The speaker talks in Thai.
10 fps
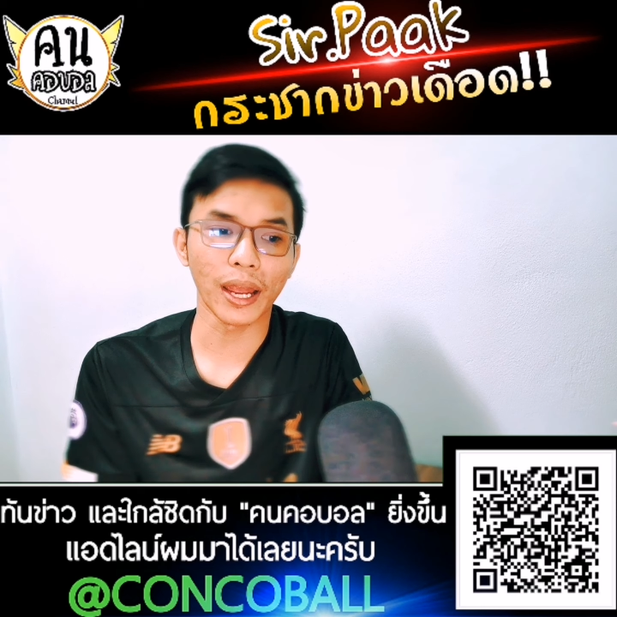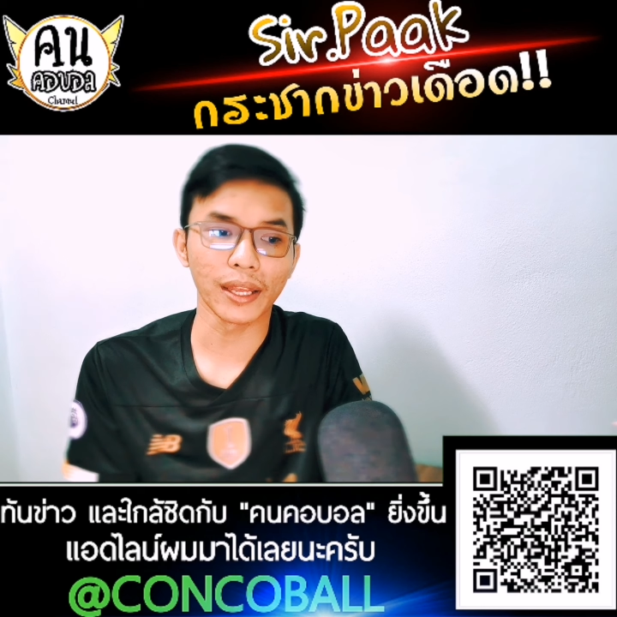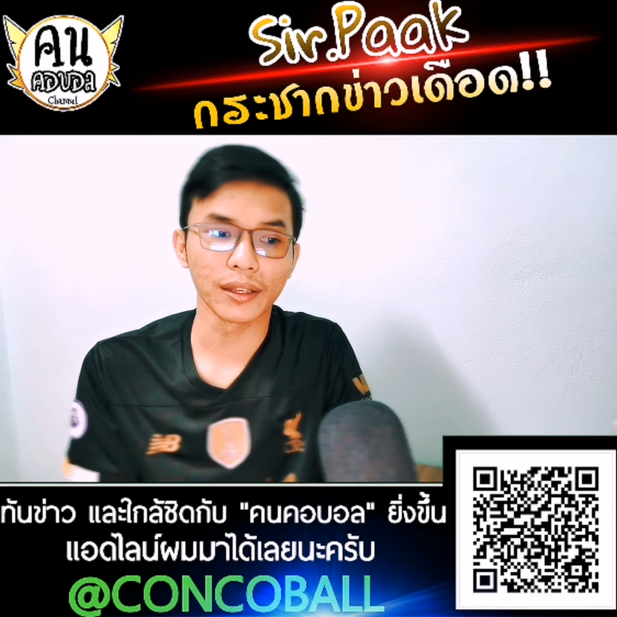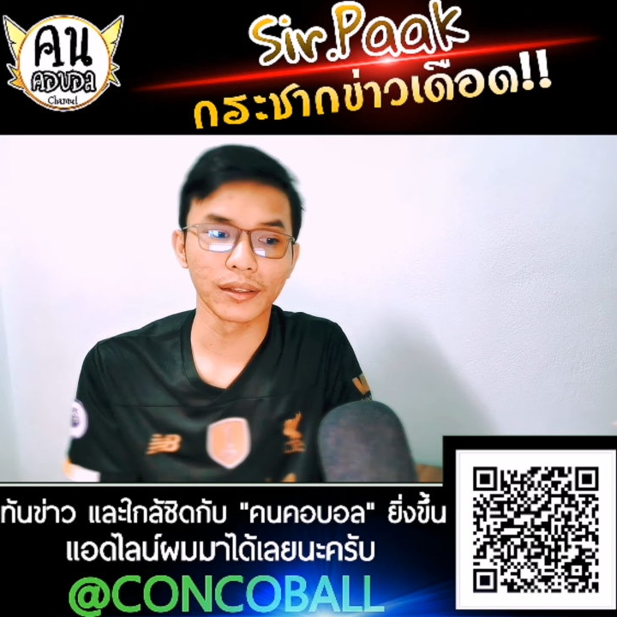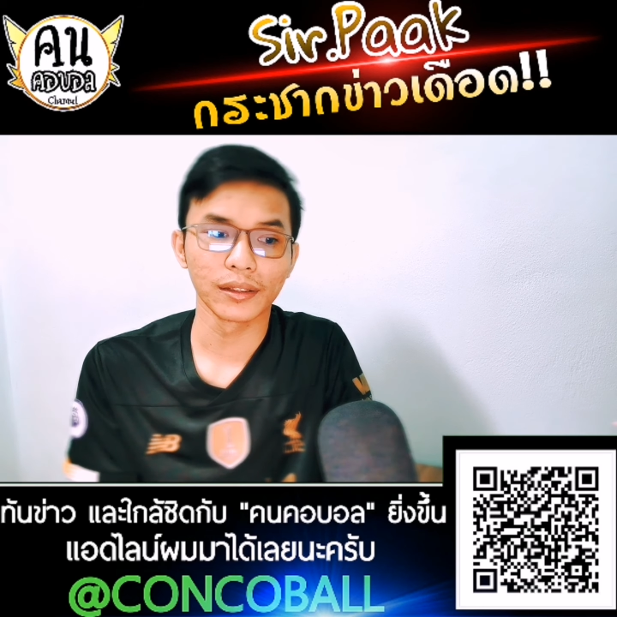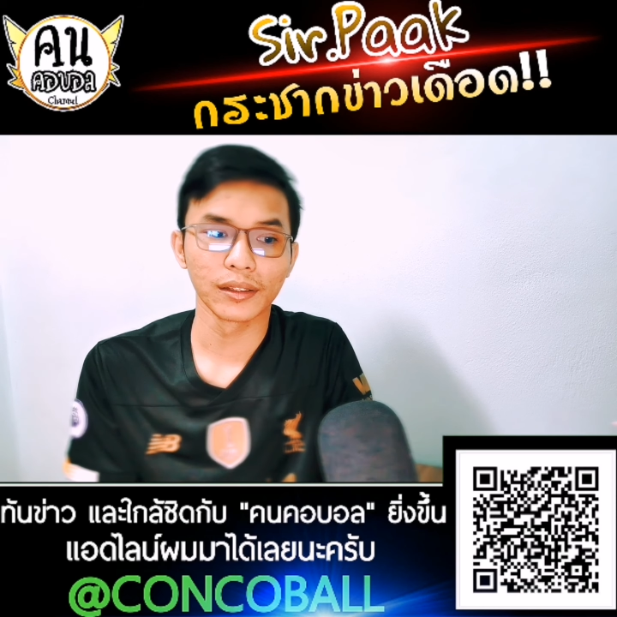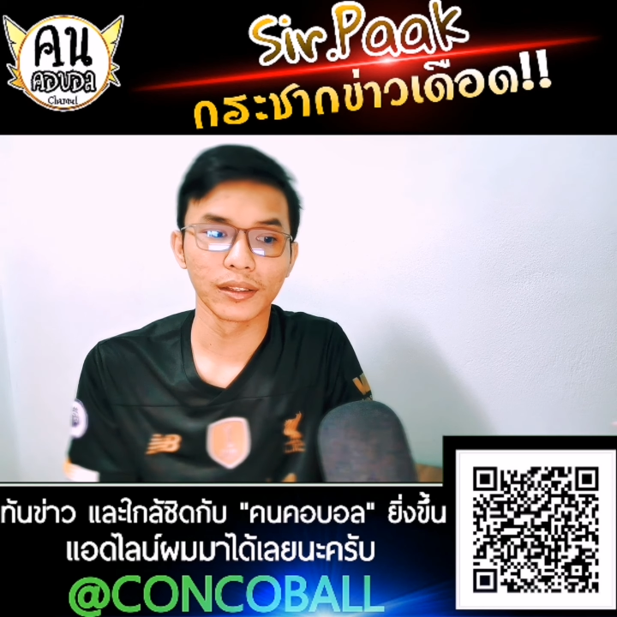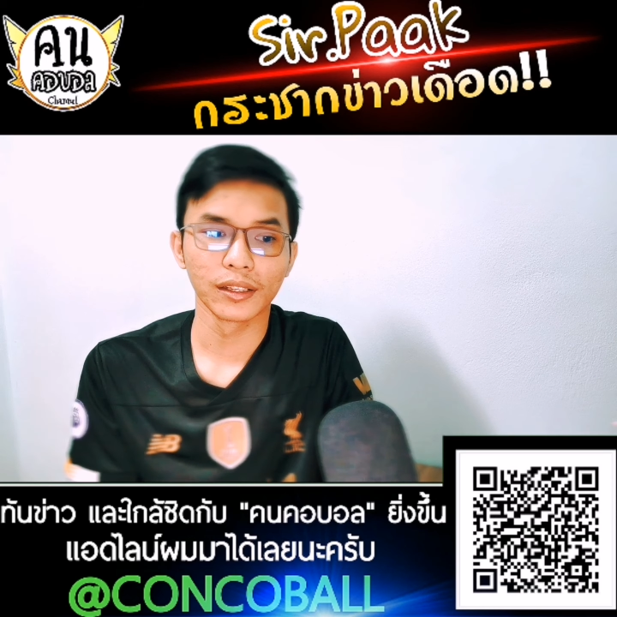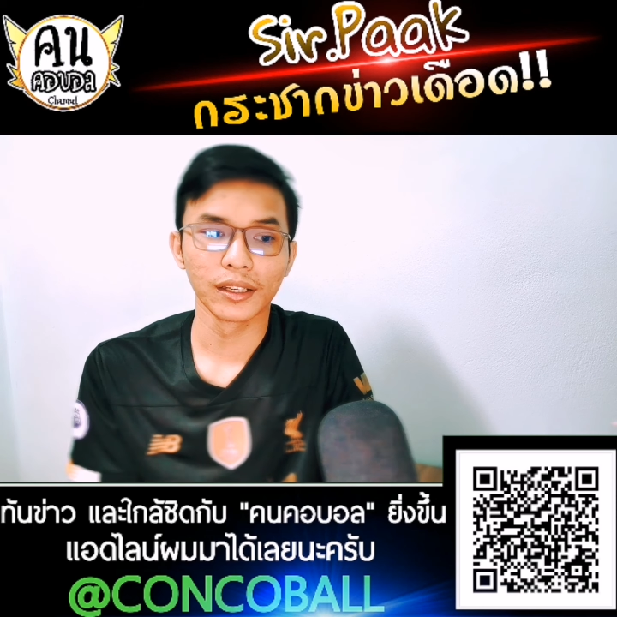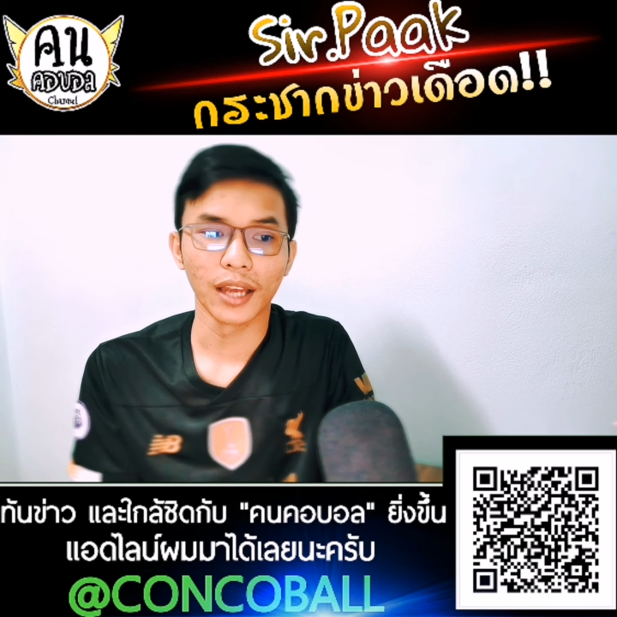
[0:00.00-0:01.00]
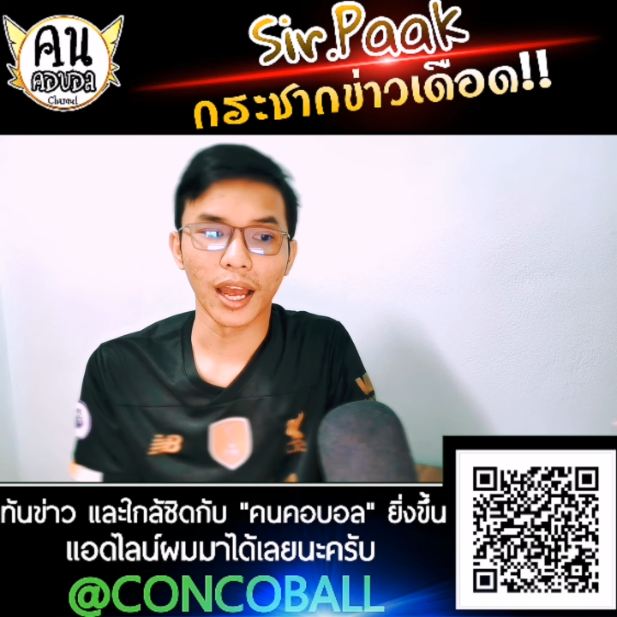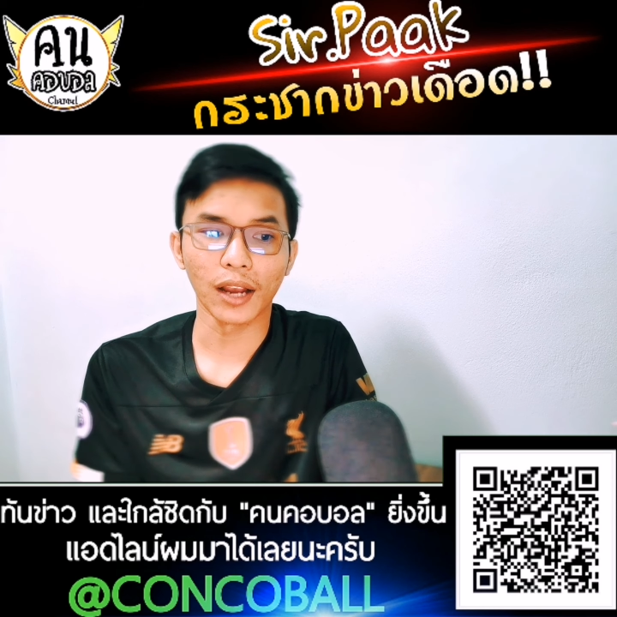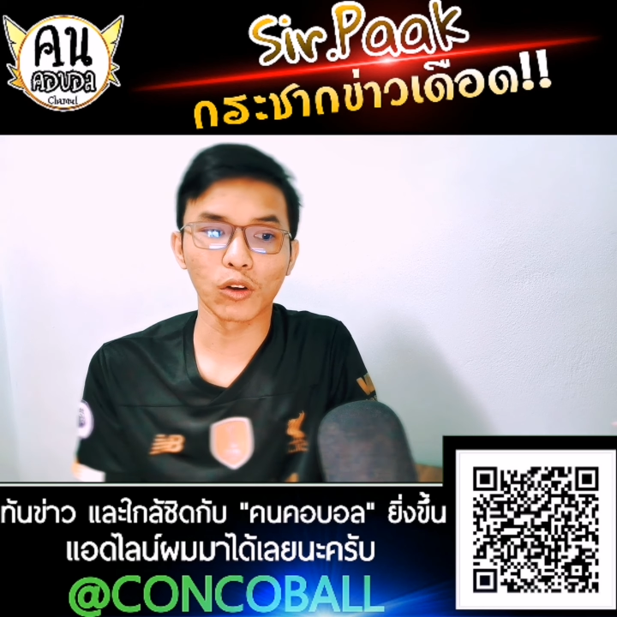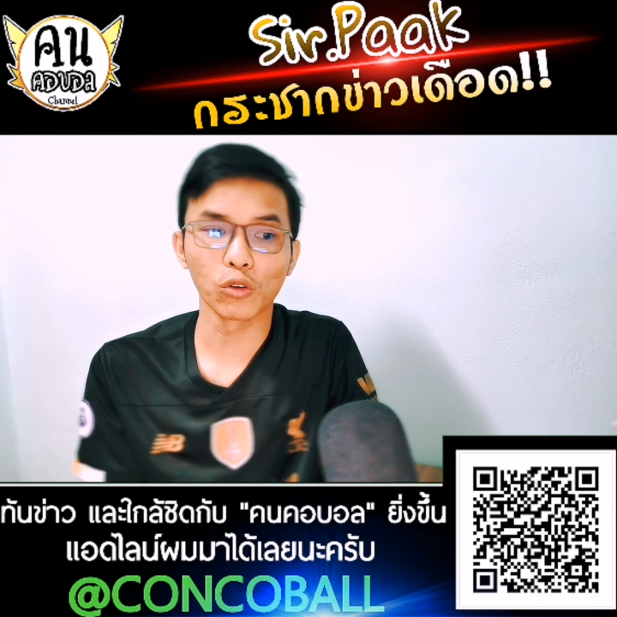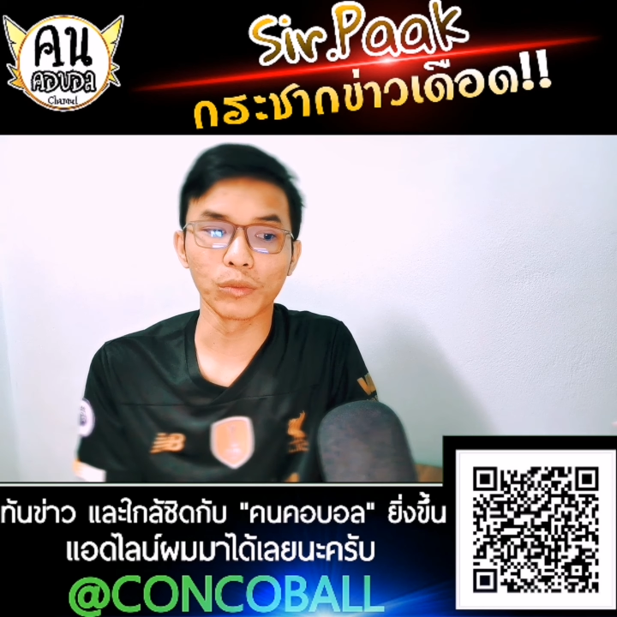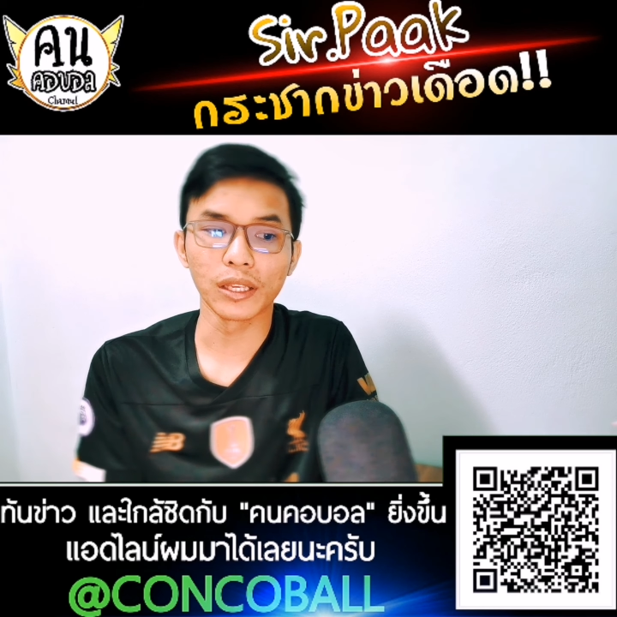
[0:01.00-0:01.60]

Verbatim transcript: ไป กลุ่ม